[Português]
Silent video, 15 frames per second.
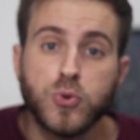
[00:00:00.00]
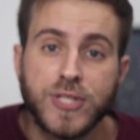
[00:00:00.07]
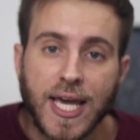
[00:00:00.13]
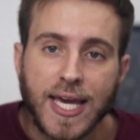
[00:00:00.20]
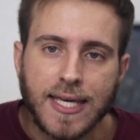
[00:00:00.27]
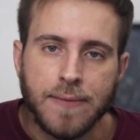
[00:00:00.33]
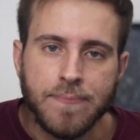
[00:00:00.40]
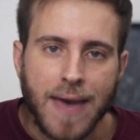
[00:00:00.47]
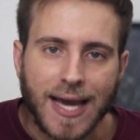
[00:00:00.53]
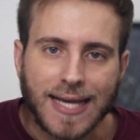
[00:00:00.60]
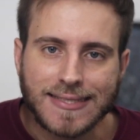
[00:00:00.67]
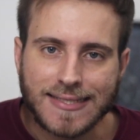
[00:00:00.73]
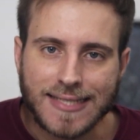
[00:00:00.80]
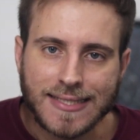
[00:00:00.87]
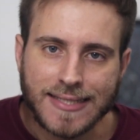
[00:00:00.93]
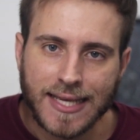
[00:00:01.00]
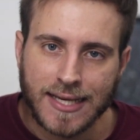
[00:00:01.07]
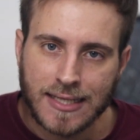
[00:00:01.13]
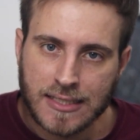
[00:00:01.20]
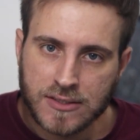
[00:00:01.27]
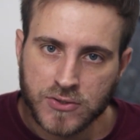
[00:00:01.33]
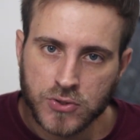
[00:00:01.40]
Taking Back Sunday
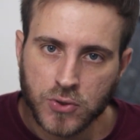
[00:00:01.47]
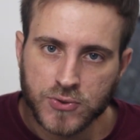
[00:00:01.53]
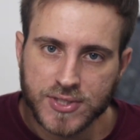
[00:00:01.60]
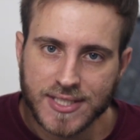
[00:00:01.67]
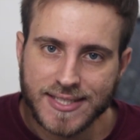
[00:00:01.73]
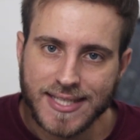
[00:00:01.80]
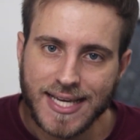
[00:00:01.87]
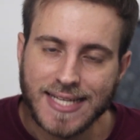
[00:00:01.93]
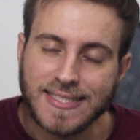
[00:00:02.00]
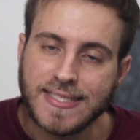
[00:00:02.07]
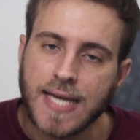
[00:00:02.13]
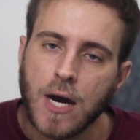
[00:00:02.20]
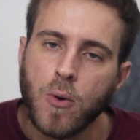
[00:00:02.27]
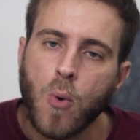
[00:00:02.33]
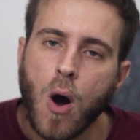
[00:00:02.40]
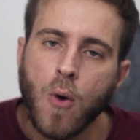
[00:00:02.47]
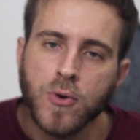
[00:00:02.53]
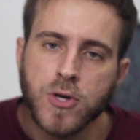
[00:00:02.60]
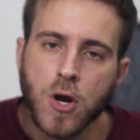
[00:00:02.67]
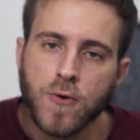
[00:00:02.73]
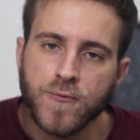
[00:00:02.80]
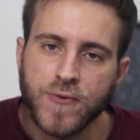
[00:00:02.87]
lançou o CD Tell All
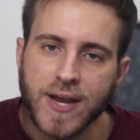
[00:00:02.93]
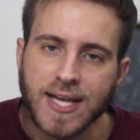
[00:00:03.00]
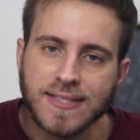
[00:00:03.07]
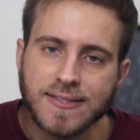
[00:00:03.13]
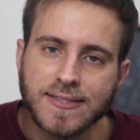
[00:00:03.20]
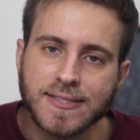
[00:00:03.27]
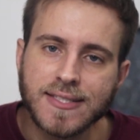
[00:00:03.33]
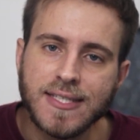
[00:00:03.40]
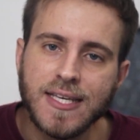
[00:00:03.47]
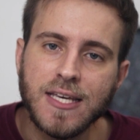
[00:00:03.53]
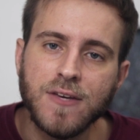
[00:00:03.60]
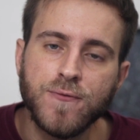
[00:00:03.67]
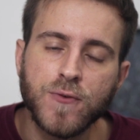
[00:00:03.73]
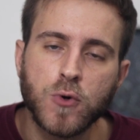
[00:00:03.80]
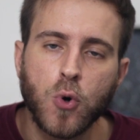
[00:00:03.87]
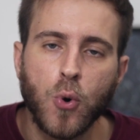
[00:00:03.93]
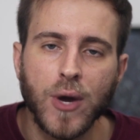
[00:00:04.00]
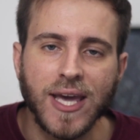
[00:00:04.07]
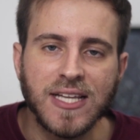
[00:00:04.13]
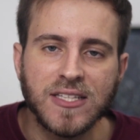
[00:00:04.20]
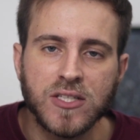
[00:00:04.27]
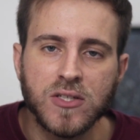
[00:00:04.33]
Your Friends, que ficou
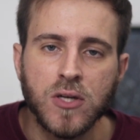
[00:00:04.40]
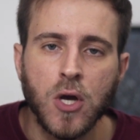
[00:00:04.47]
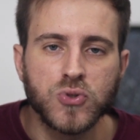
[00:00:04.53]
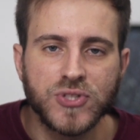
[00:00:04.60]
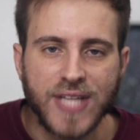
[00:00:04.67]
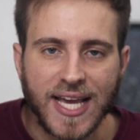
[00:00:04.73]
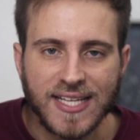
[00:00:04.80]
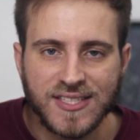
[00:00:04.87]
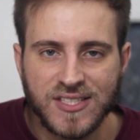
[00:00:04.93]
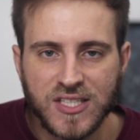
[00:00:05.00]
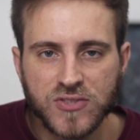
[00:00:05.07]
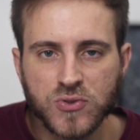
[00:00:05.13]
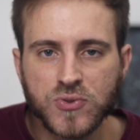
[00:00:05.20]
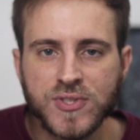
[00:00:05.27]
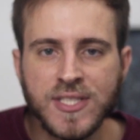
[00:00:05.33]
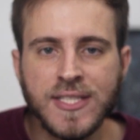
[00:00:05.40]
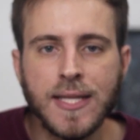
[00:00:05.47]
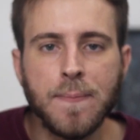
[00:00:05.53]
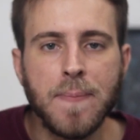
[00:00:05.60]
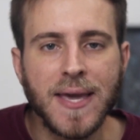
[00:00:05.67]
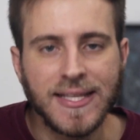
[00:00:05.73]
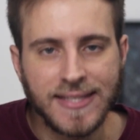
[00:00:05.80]
entre os 10 discos
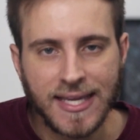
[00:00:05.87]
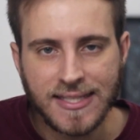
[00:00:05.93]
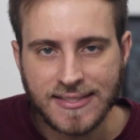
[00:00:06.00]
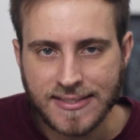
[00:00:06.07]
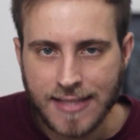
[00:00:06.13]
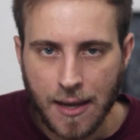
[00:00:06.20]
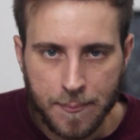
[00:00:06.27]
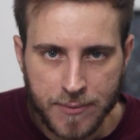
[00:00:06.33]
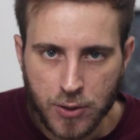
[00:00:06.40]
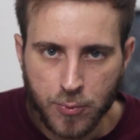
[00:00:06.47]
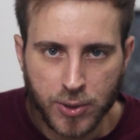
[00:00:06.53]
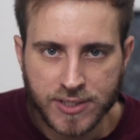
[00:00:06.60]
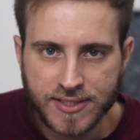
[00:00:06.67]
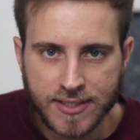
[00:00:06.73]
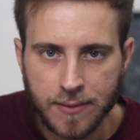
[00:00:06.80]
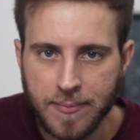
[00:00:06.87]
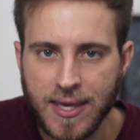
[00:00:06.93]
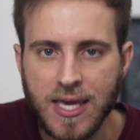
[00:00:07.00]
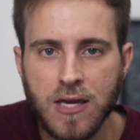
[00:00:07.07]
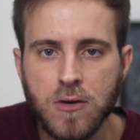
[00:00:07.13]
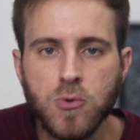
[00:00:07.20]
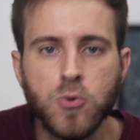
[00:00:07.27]
independentes da Billboard
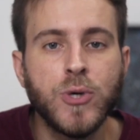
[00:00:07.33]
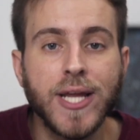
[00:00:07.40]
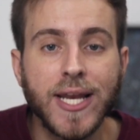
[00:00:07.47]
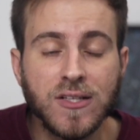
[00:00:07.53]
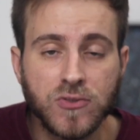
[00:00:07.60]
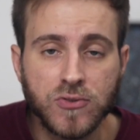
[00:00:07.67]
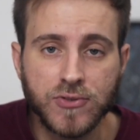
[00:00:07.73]
também, um grande